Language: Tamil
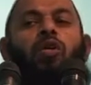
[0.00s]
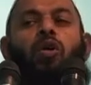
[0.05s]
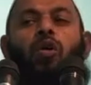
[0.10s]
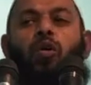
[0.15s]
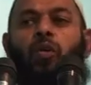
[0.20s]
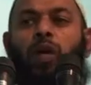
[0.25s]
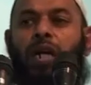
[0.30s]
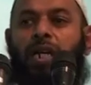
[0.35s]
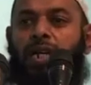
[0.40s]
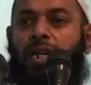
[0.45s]
ஒரு
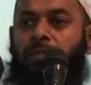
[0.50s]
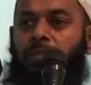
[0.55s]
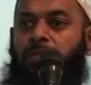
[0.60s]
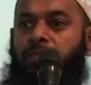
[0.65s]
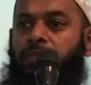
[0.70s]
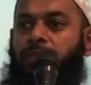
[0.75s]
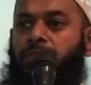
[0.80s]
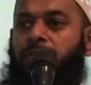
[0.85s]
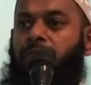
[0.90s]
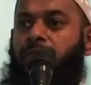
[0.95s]
வணக்கம்
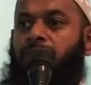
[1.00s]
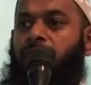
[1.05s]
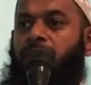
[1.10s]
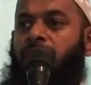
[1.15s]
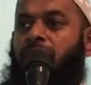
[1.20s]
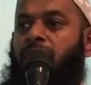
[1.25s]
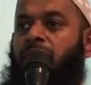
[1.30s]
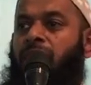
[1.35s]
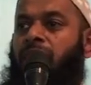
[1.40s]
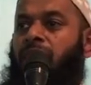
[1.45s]

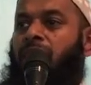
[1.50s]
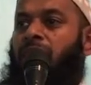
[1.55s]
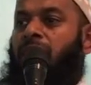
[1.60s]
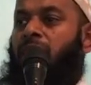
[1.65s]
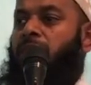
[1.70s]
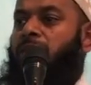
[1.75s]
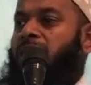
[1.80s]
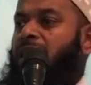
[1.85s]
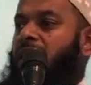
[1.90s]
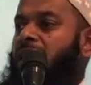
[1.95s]

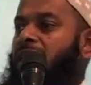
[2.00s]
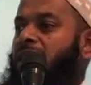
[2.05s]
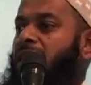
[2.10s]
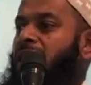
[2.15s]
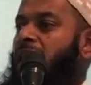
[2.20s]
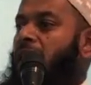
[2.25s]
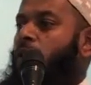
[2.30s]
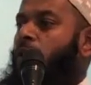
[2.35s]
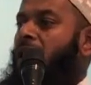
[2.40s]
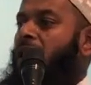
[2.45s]
நபி
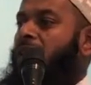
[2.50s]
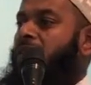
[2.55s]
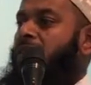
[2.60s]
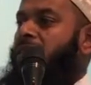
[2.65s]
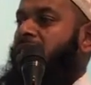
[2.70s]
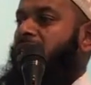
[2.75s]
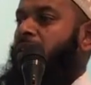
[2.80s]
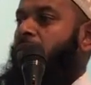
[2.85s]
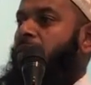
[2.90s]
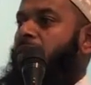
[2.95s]
சொல்லாஹு
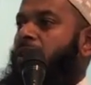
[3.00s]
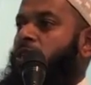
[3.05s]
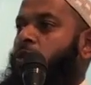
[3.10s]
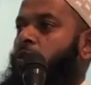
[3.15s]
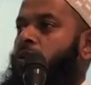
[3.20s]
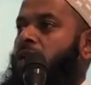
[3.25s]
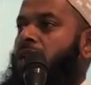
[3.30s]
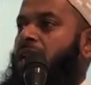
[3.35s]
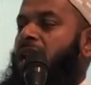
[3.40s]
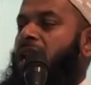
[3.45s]
அலைவசம் அவர்கள்
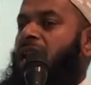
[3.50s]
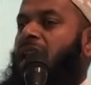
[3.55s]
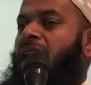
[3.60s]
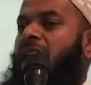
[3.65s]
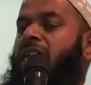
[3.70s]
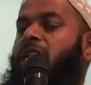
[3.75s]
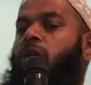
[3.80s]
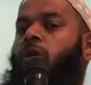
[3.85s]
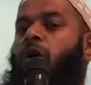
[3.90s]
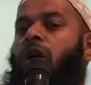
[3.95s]
சொல்கிறார்கள்
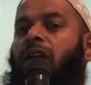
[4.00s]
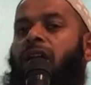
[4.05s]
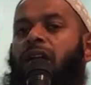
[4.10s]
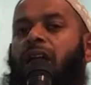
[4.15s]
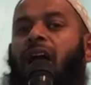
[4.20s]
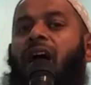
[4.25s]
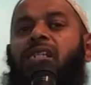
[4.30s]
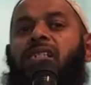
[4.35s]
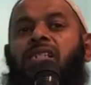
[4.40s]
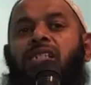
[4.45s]
ஐயுஹன்
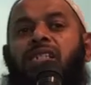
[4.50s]
நாஸ்